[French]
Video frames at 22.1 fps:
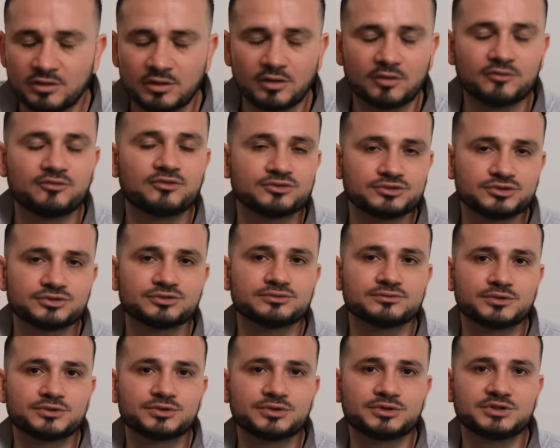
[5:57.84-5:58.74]
en fonction
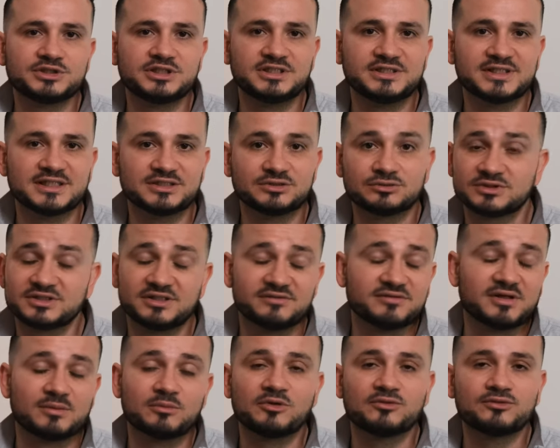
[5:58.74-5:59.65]
de votre utilisation, c'est
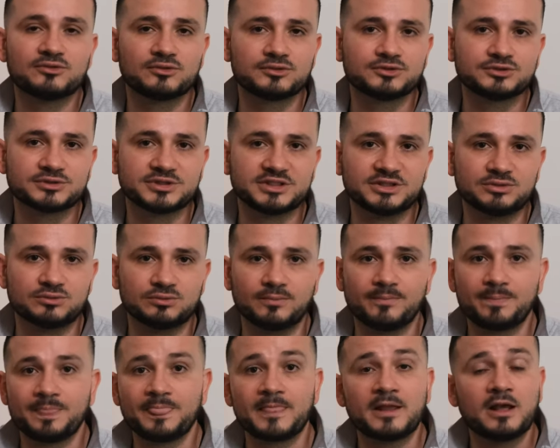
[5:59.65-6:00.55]
vraiment en fonction des goûts.
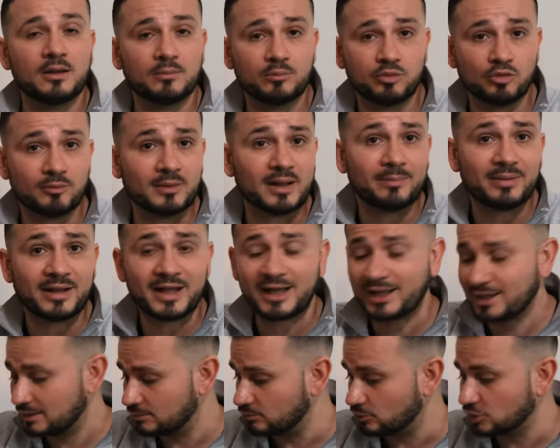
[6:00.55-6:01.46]
Pour ma
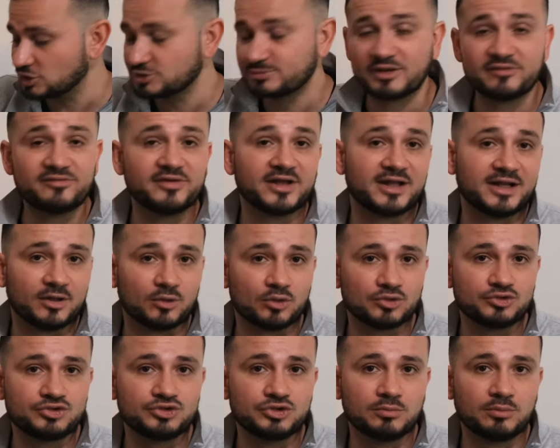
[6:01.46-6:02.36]
part, moi je préfère les
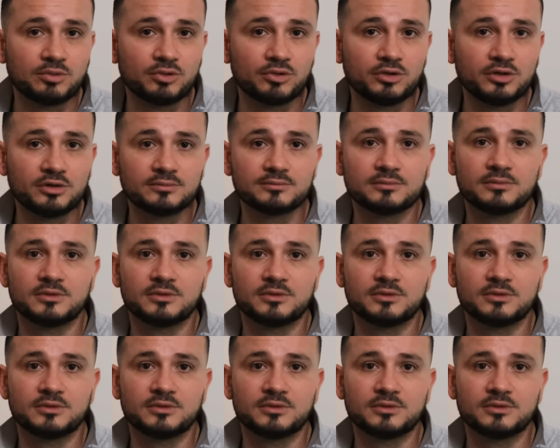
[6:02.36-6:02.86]
rotules ball,